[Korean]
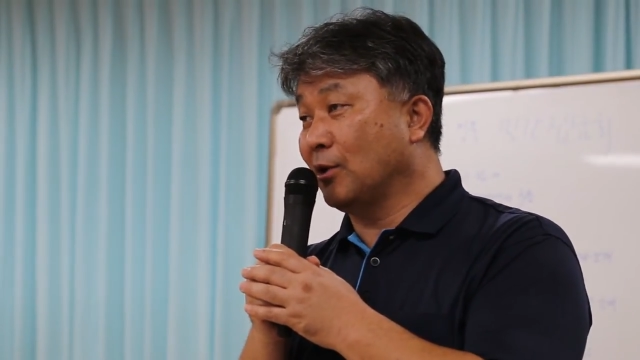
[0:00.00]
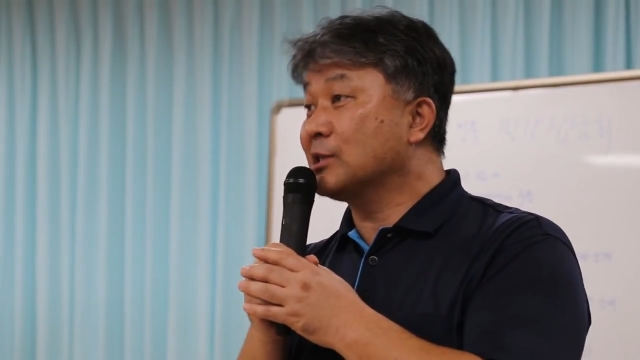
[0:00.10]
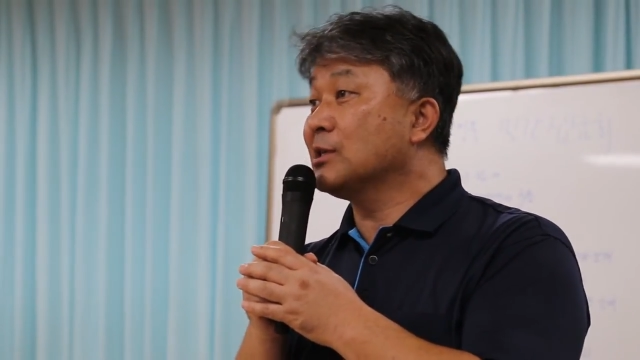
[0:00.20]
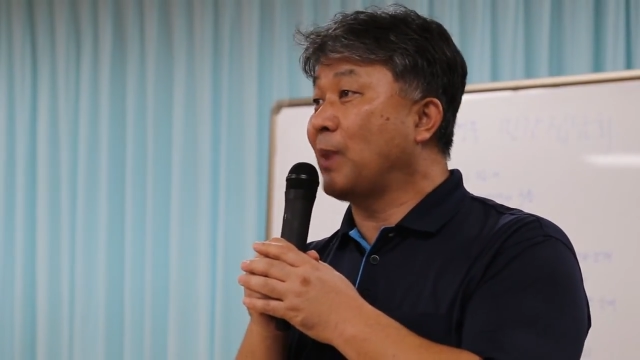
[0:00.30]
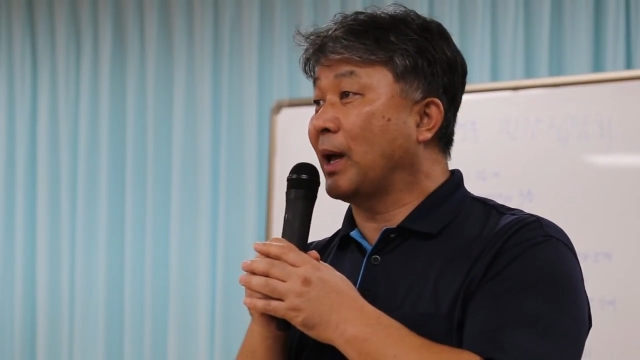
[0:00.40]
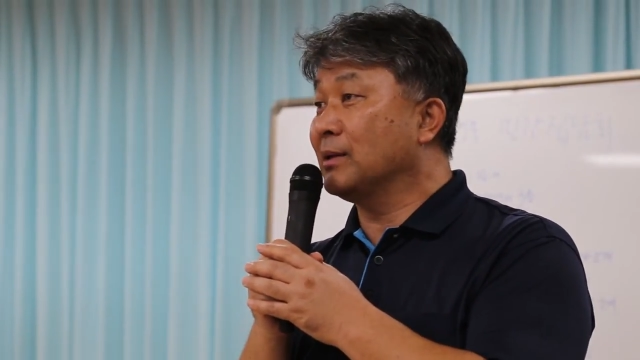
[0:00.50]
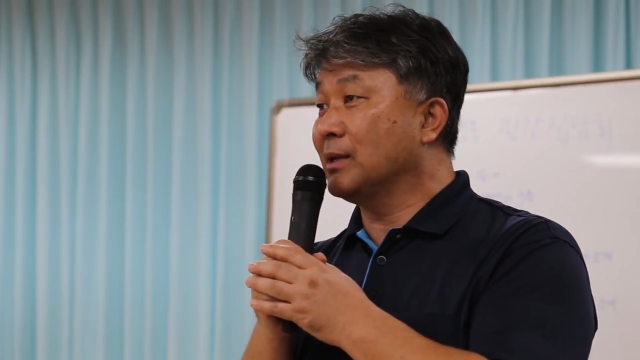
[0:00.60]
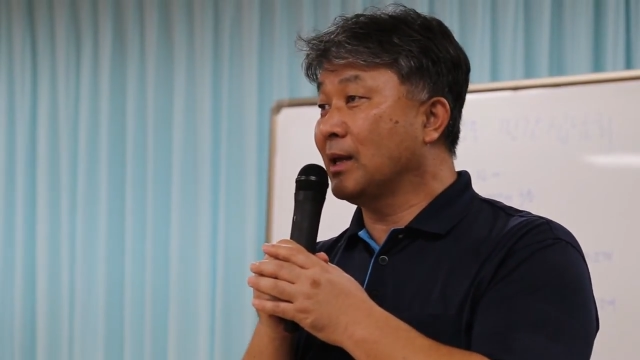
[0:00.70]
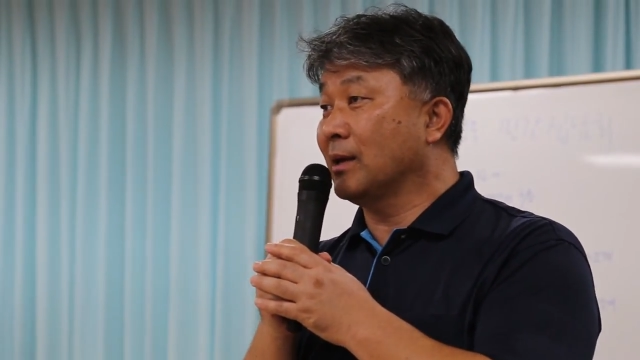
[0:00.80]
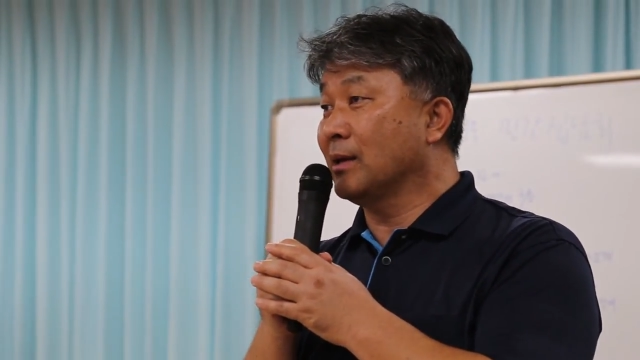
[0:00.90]
열심히
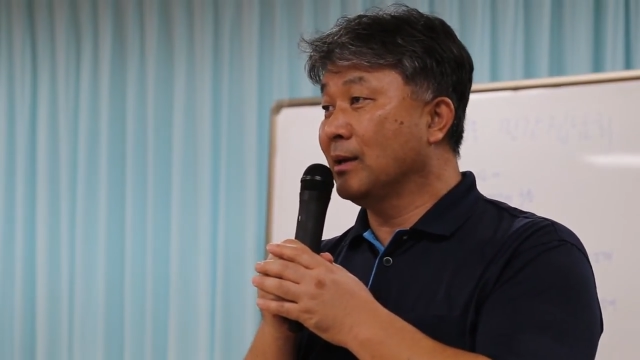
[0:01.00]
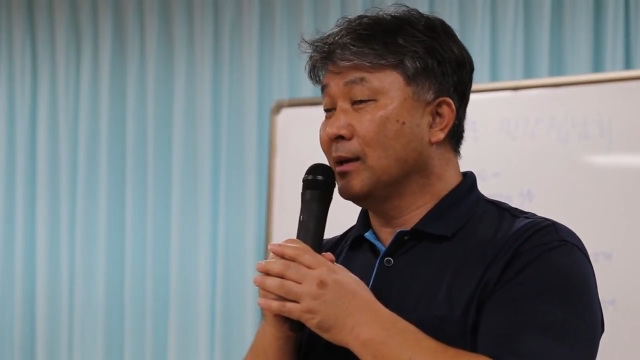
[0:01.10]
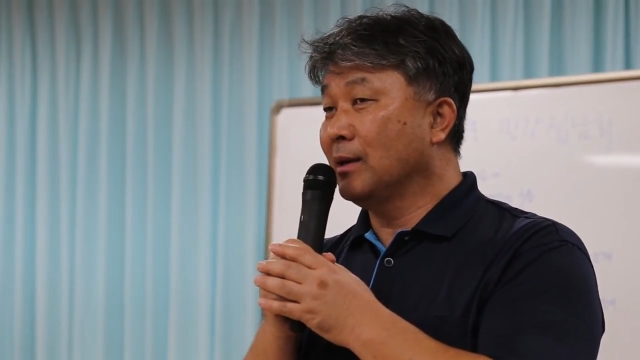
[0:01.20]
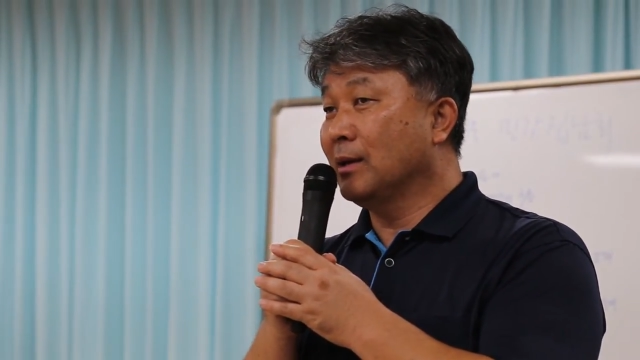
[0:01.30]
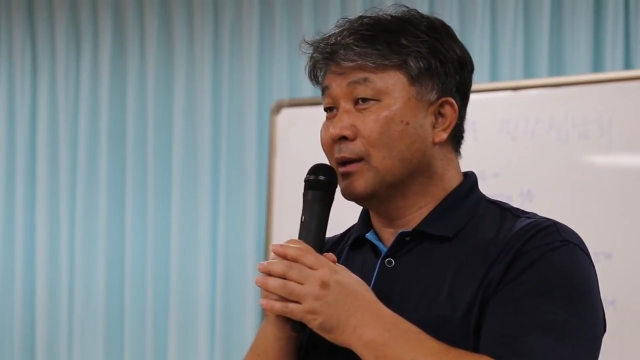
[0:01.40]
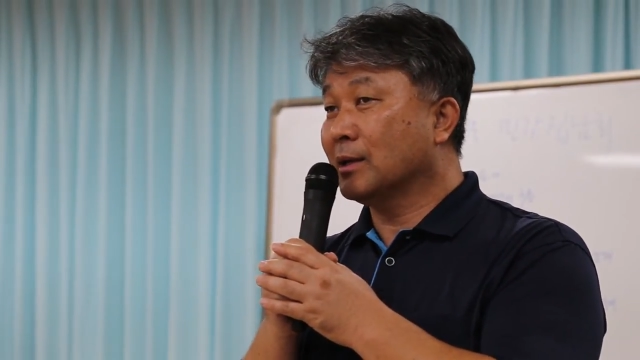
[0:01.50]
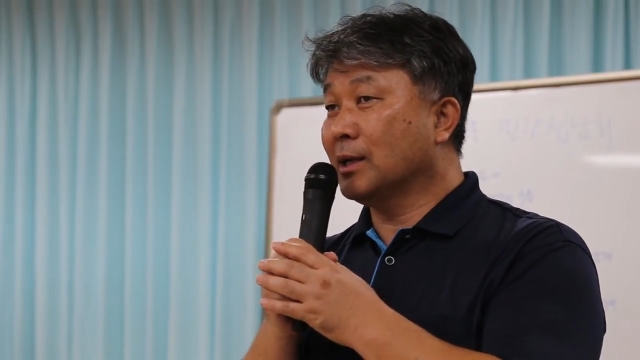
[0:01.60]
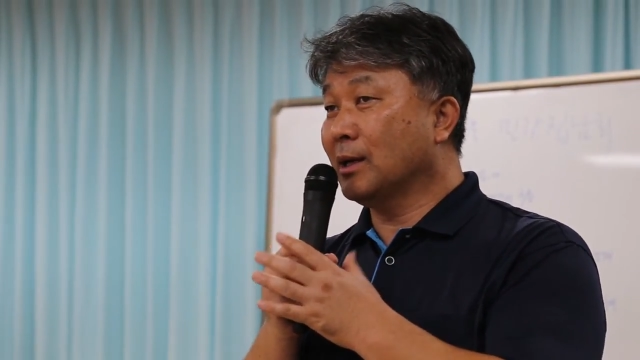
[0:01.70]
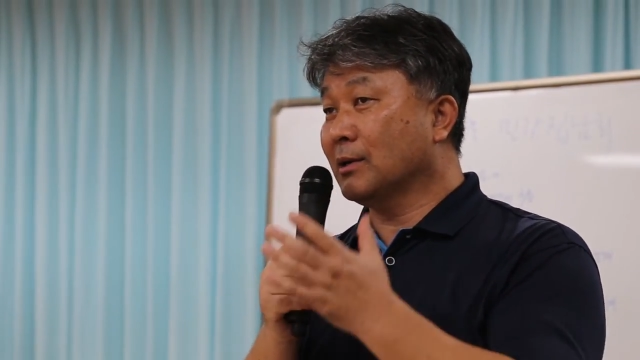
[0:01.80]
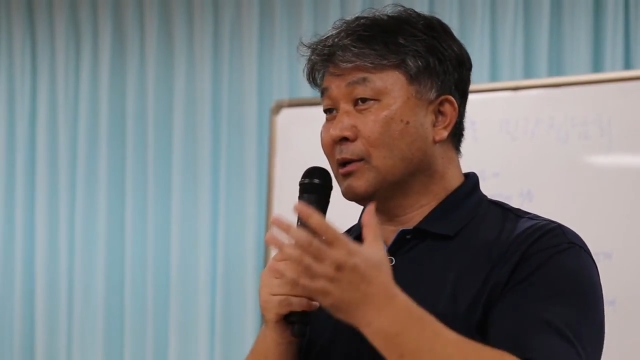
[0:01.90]
봤는데
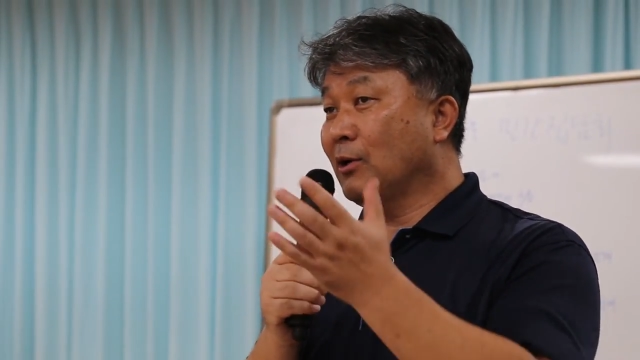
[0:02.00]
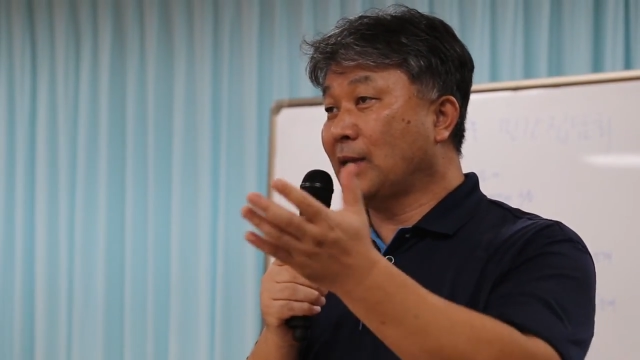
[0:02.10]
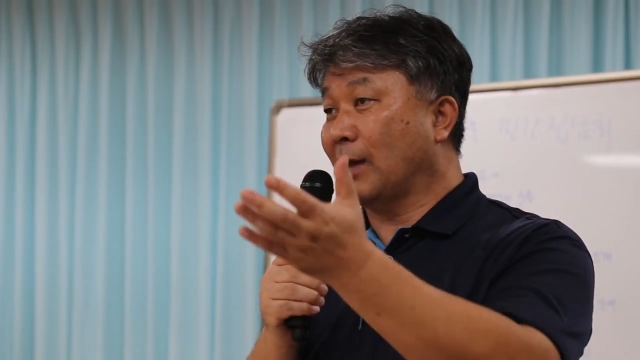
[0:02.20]
그게 그걸